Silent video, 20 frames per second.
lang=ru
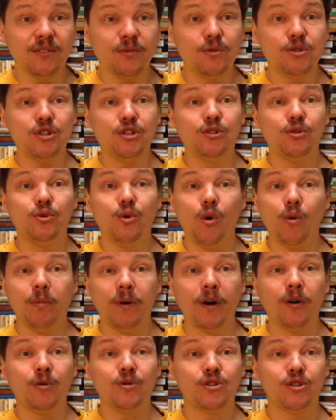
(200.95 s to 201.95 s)
очень
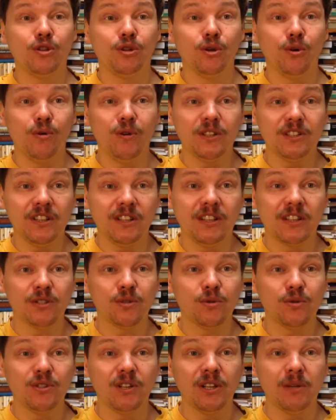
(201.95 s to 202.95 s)
добрых, очень трогательных,
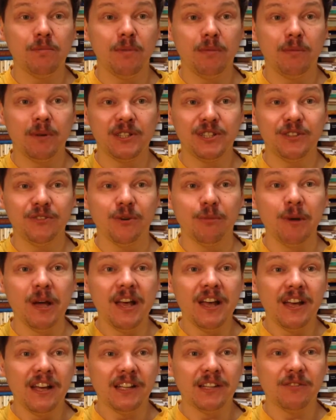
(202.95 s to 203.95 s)
создана по мотивам
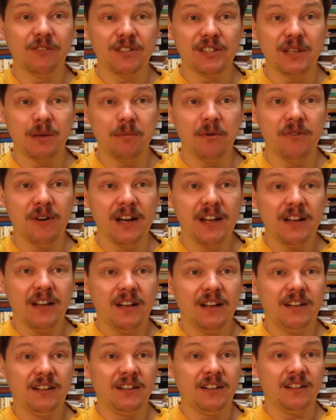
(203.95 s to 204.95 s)
этого самого
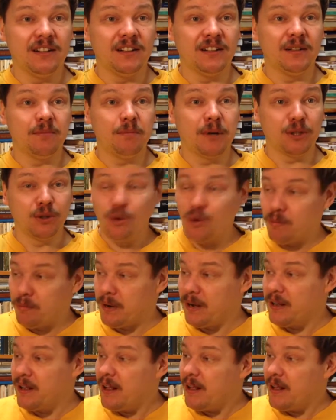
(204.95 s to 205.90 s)
э, потопа.